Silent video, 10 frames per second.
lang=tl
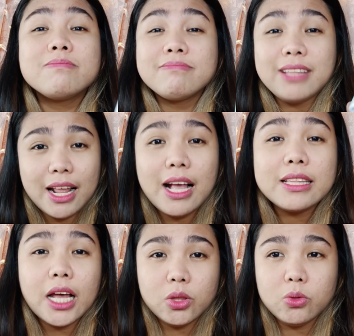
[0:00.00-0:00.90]
talagang
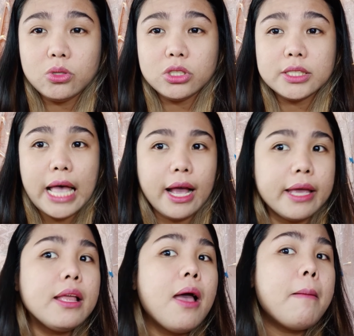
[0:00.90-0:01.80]
nakatulong siya sa akin
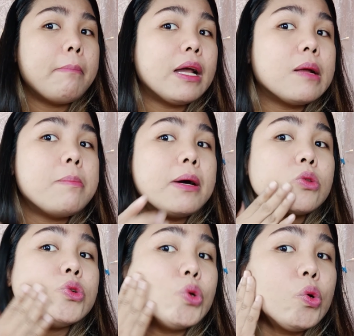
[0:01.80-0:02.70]
para
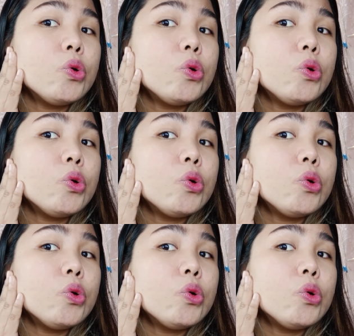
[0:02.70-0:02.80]
matuyo